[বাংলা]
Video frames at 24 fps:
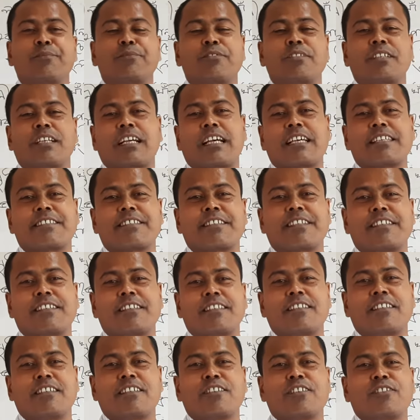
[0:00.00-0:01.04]
এবং কাছের
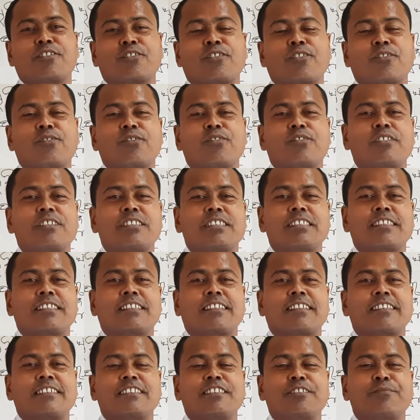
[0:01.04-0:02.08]
সকল
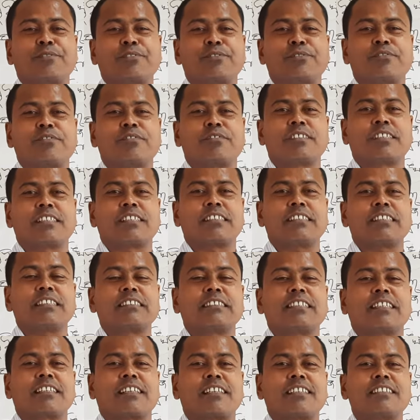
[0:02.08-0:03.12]
শিক্ষার্থী বন্ধুকে
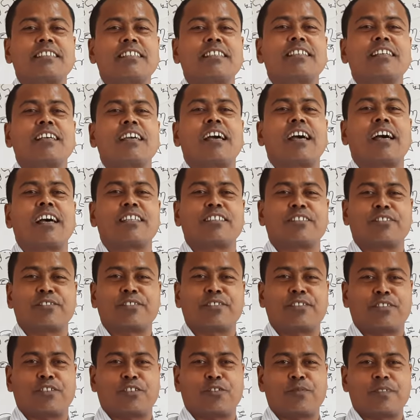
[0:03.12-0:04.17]
জানাই
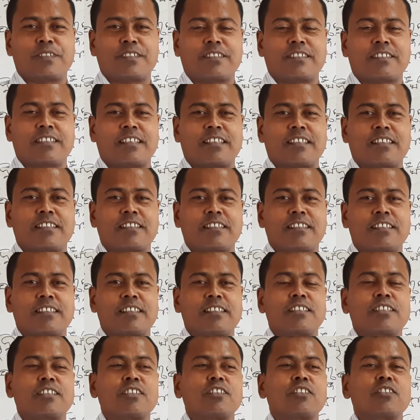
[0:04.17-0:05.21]
আন্তরিক শুভেচ্ছা
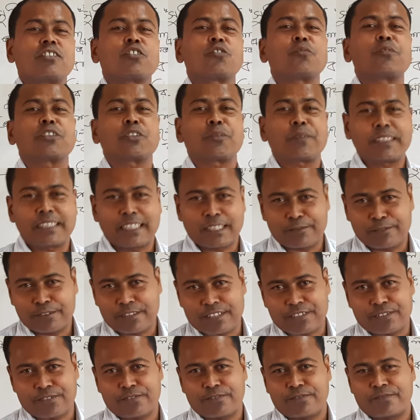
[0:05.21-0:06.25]
তোমরা সবাই কেমন
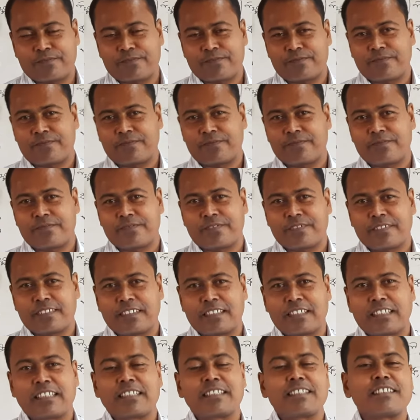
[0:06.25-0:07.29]
আছো
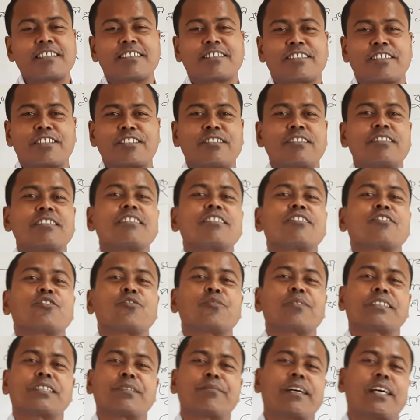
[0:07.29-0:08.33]
নিশ্চয়ই খুব
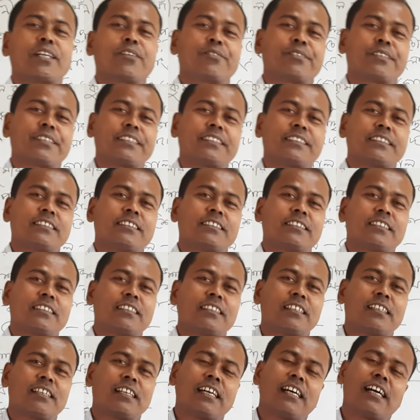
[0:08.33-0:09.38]
একটা ভালো নেই
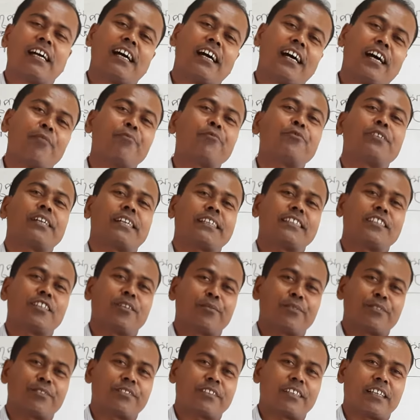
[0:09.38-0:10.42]
আমিও একই
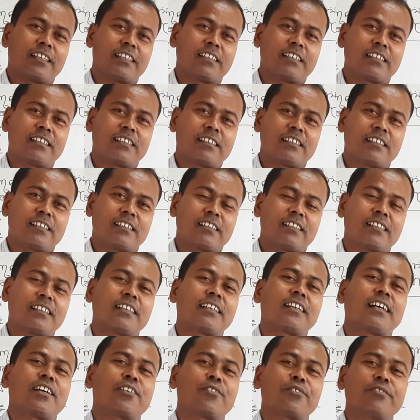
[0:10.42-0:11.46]
অবস্থা
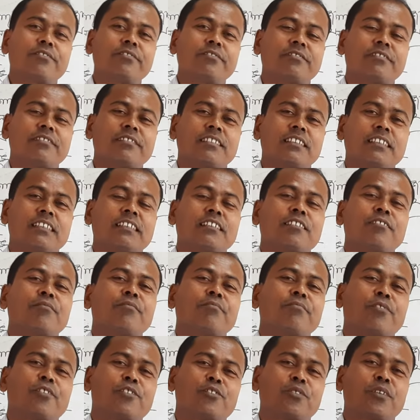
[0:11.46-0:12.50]
কারণ
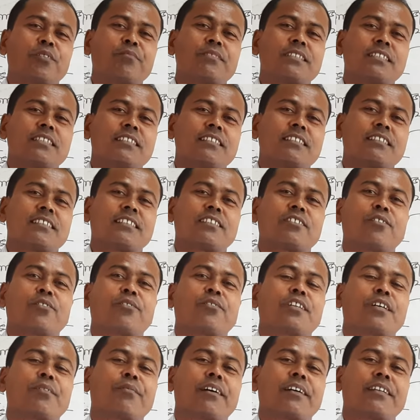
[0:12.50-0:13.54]
বর্তমান বিশ্বে যে
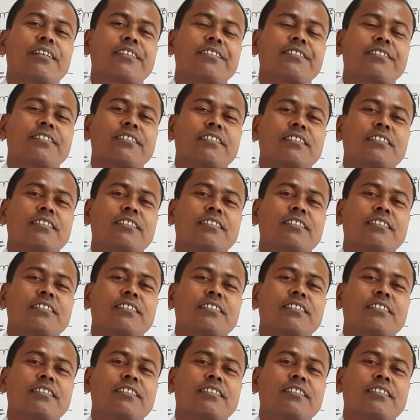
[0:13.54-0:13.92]
করোনা ভাইরাস